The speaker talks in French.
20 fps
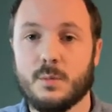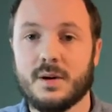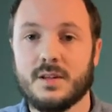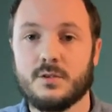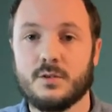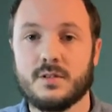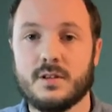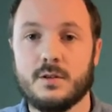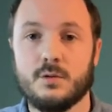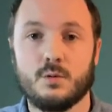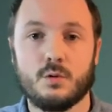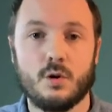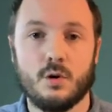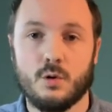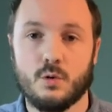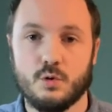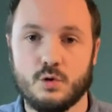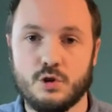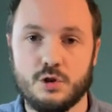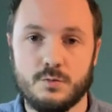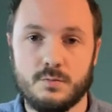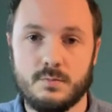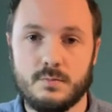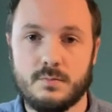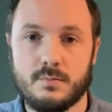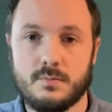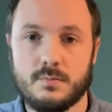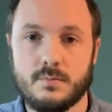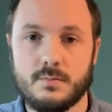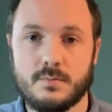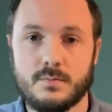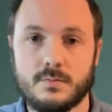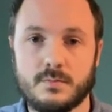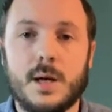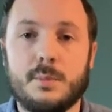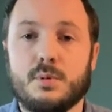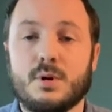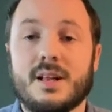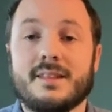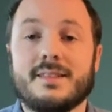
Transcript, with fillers: présentés donc en rouge. Et pour